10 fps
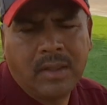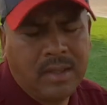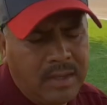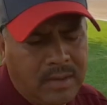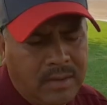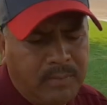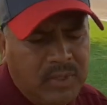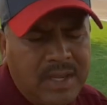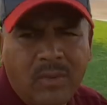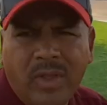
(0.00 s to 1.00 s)
Eh,
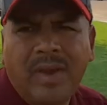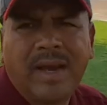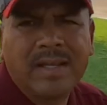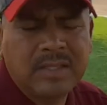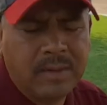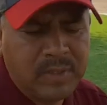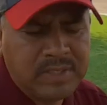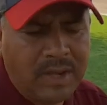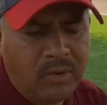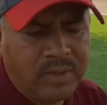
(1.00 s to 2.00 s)
pues ya cuando agarraste
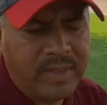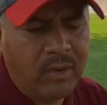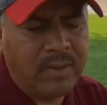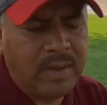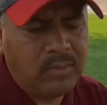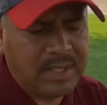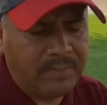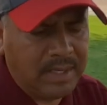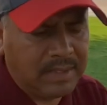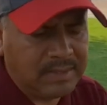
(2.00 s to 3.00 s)
pues la orden. Ahora vamos a
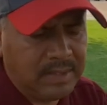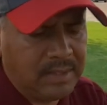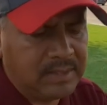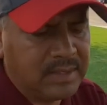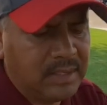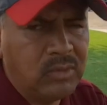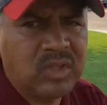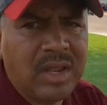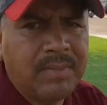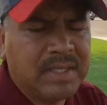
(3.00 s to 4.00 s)
mirar si, si
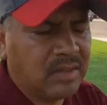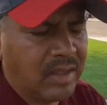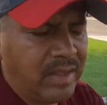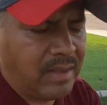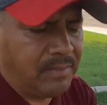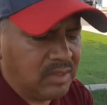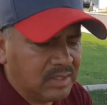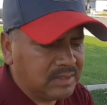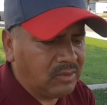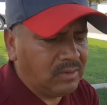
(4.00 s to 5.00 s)
gustan más
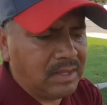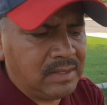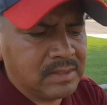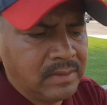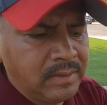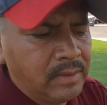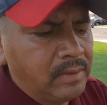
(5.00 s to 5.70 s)
detalladamente esto, Gladys.